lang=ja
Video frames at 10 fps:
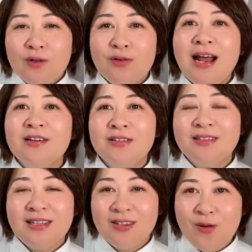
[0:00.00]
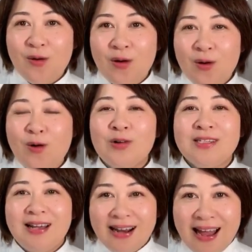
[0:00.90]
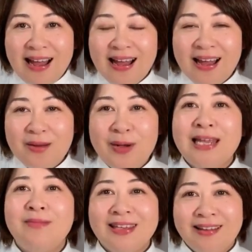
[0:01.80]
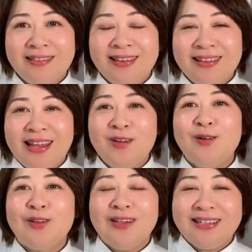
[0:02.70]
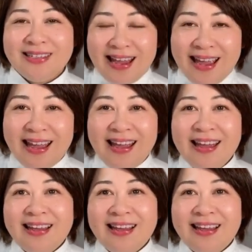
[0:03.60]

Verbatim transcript: フランス人の講師から学べた。っていうことですね。